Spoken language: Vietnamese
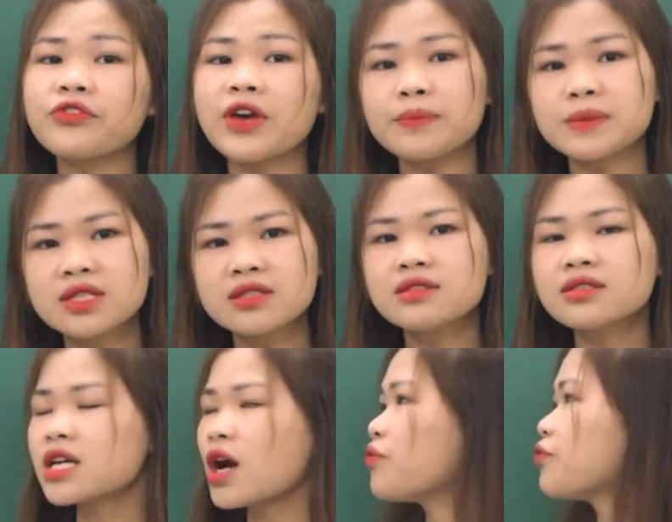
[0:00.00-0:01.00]
phép trừ
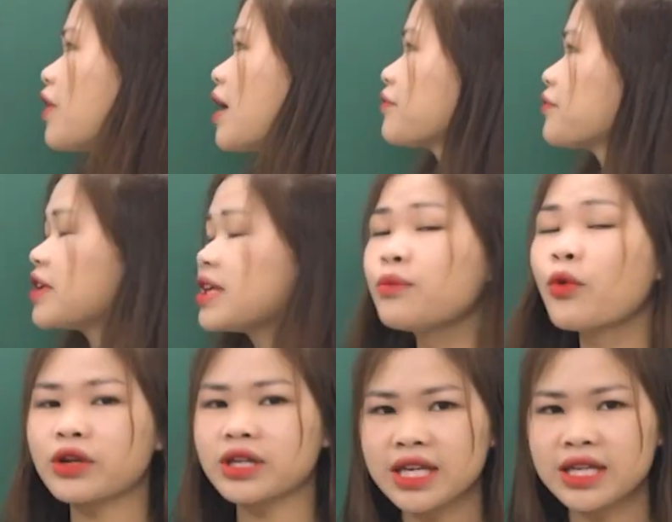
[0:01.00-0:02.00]
trong phạm vi
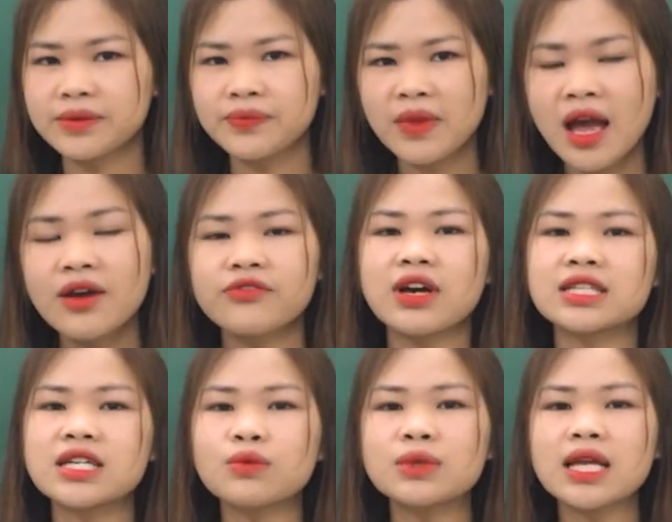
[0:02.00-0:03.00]
một nghìn. Và
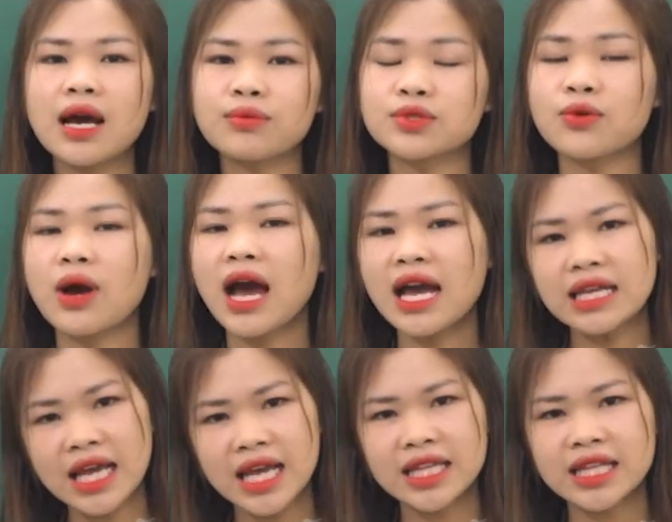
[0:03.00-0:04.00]
trong tiết học số hai
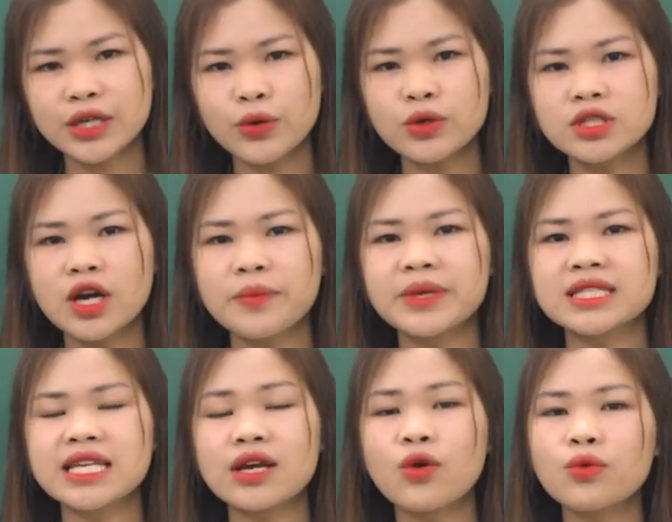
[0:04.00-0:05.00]
này thì cô trò mình
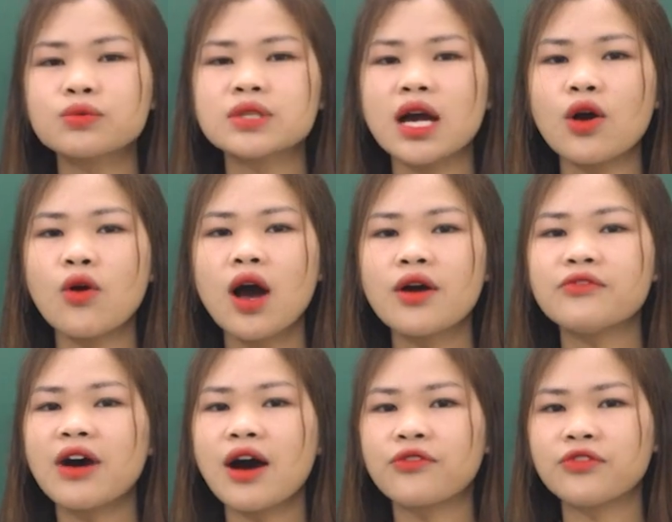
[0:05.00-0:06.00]
sẽ cùng nhau
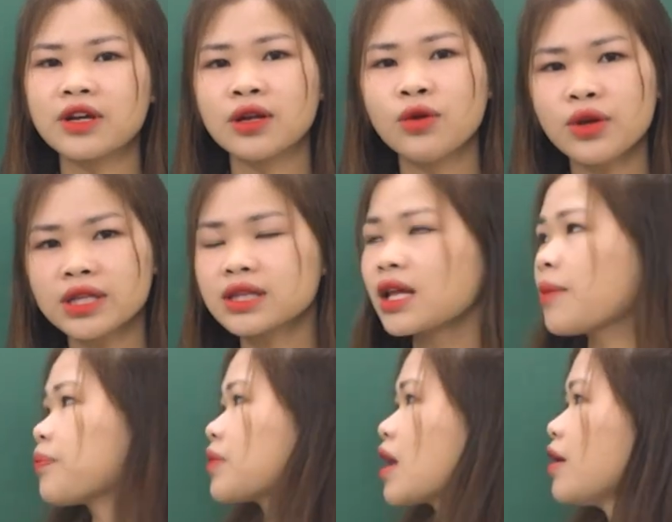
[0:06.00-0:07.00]
vào phần luyện tập
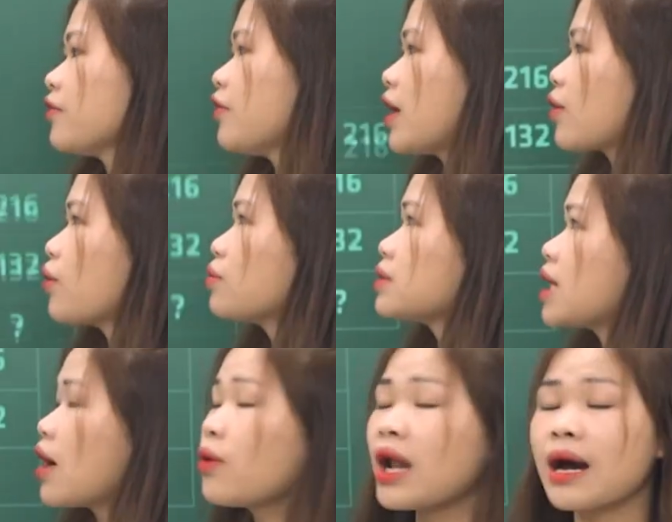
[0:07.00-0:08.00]
và cùng
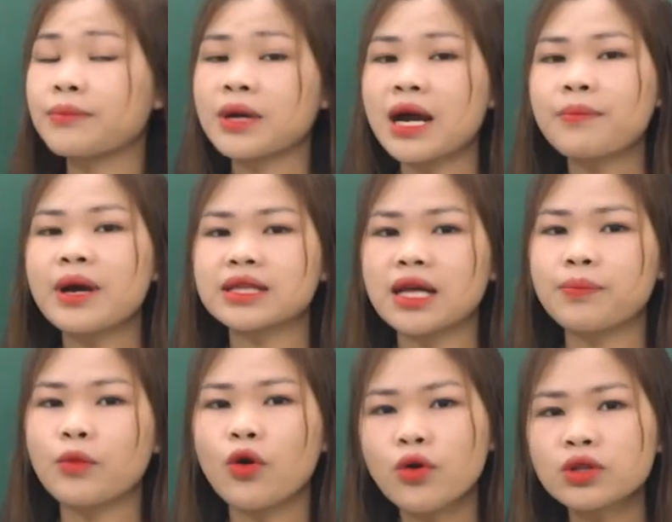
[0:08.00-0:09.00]
nhau làm các bài tập
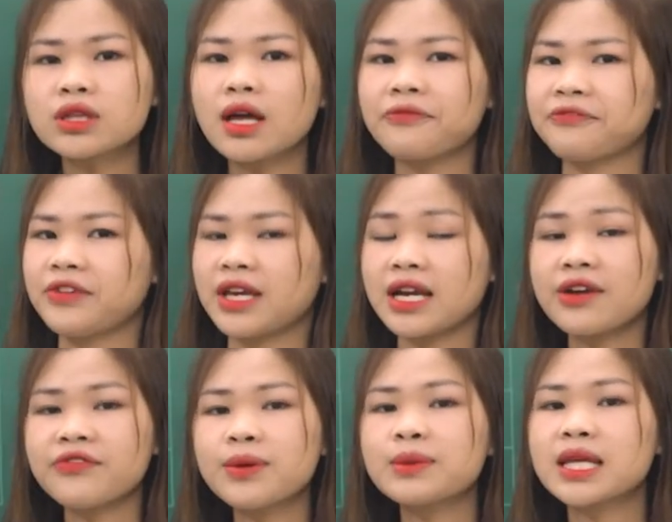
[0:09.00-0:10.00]
ôn tập về các
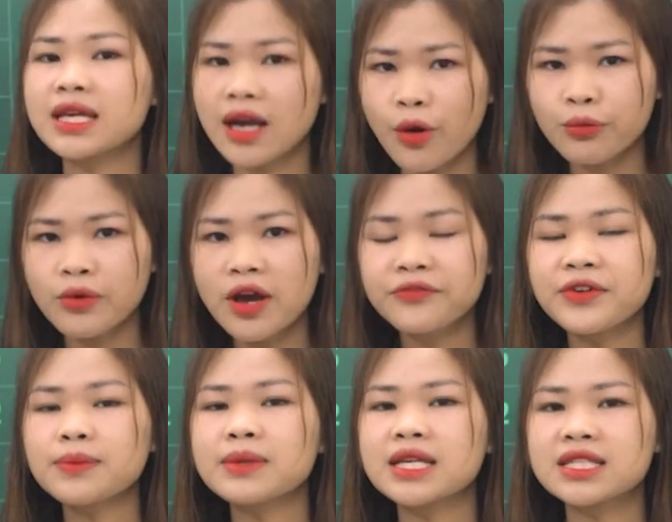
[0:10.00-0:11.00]
phép tính cộng,
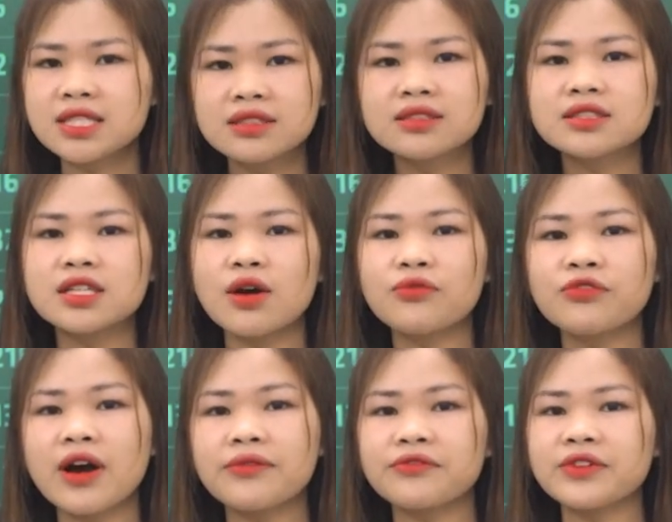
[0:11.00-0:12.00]
phép tính trừ trong
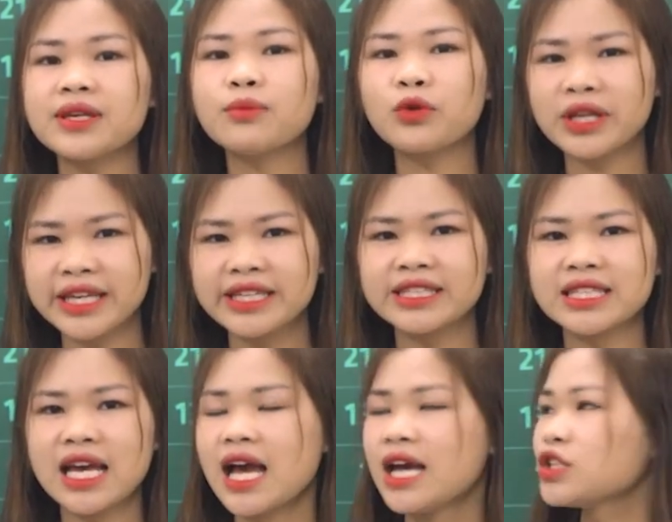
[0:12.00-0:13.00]
phạm vi một nghìn.
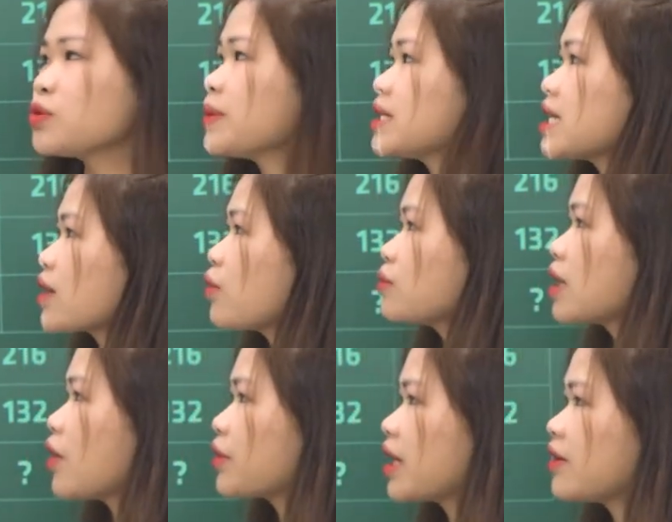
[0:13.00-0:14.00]
Chúng mình sẽ cùng
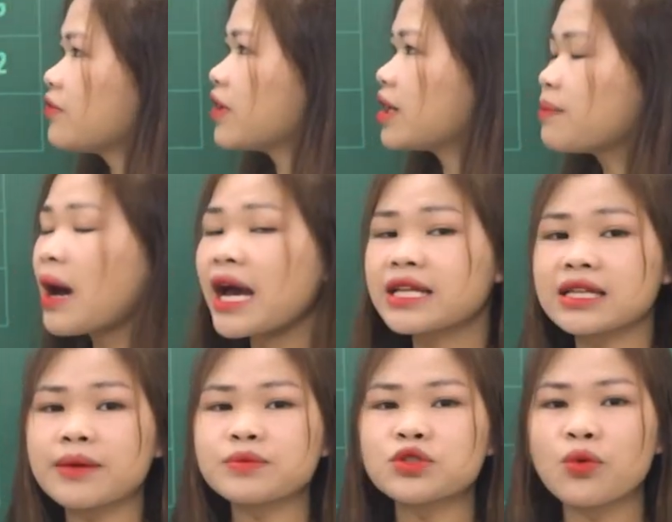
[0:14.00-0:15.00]
nhau đến với bài
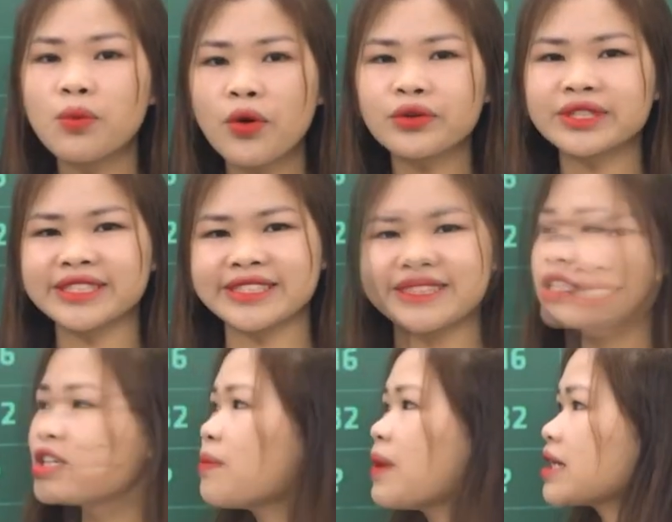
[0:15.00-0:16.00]
tập số một. Và
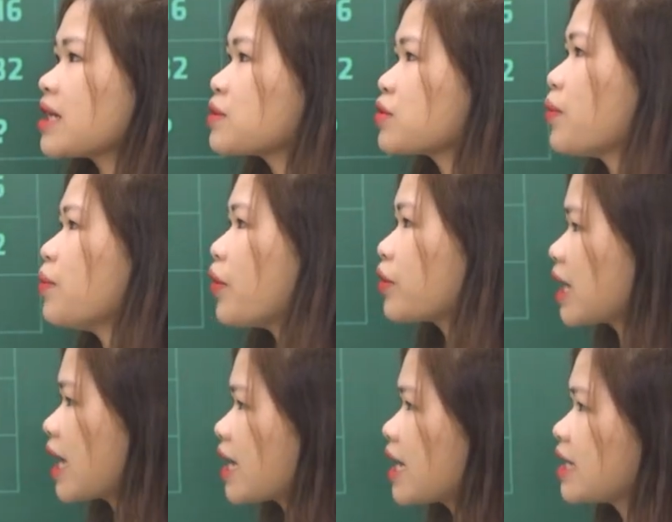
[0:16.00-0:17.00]
trong bài tập số một
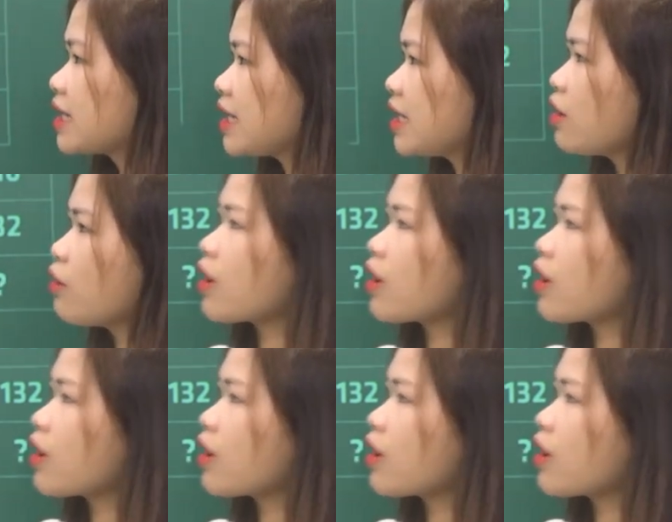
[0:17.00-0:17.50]
này thì yêu